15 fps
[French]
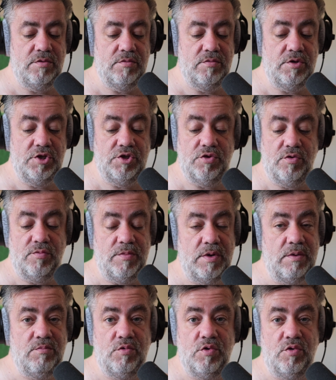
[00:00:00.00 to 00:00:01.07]
des gens,
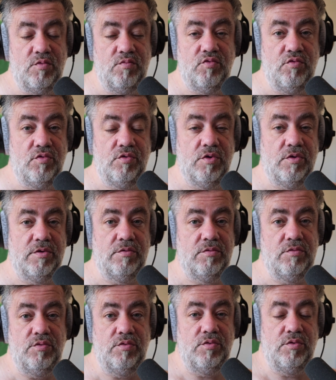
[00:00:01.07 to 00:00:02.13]
même dans le boulot, dans
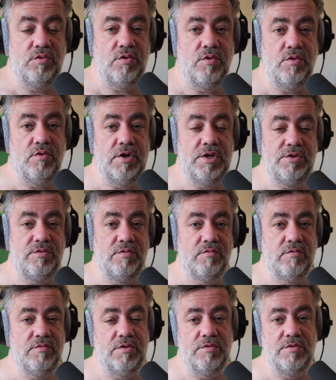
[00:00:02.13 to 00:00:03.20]
toute autre
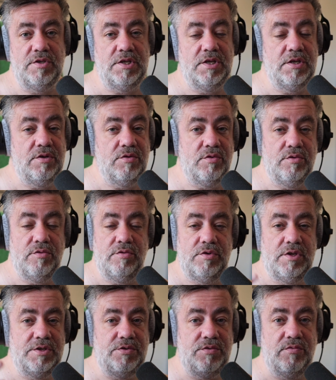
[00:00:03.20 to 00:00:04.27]
relation, sans qu'il y ait de
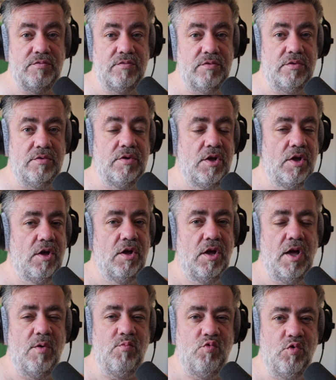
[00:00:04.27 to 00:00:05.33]
connotations
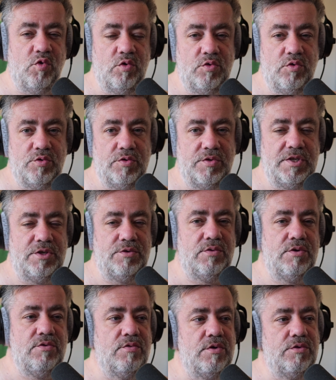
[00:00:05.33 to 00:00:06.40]
amoureuses,
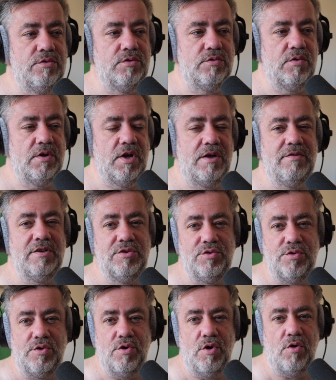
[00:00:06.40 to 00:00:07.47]
sexuelles ou quoi que ce soit avec
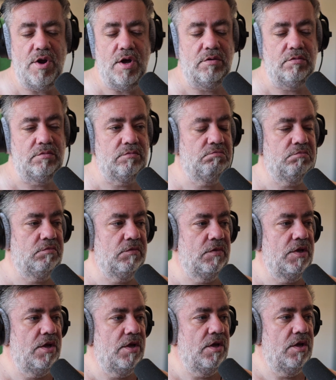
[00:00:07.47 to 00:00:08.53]
ce corps-là
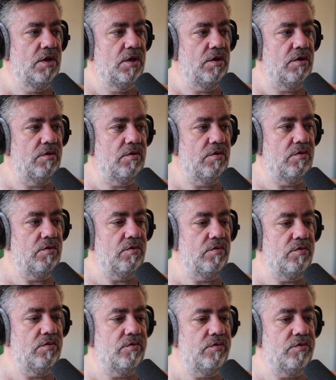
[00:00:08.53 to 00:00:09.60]
euh,
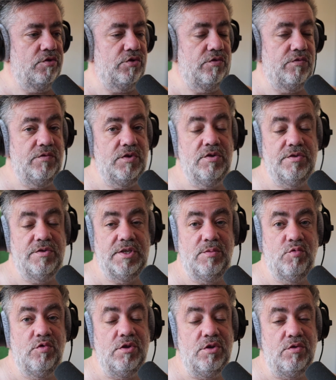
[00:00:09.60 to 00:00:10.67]
je vis dans un
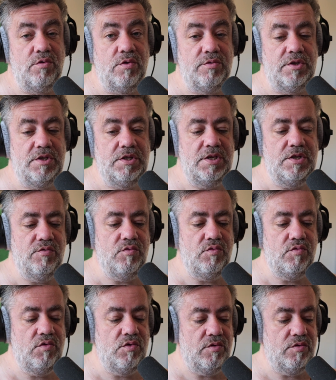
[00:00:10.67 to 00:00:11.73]
monde, et toi aussi,
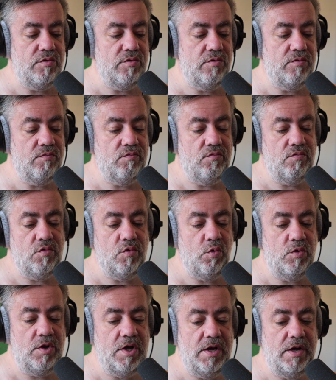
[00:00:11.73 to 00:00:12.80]
où euh,
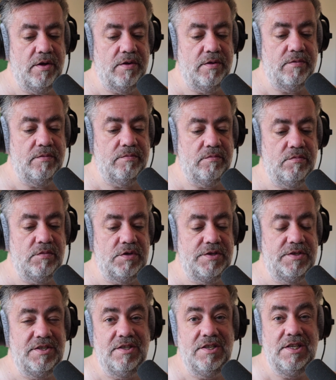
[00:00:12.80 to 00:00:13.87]
on a
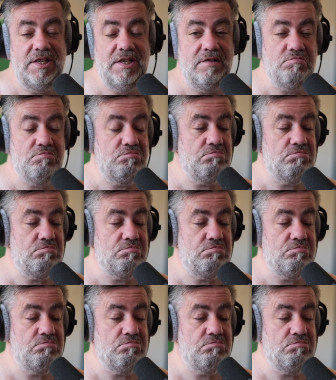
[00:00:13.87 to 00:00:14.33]
décidé,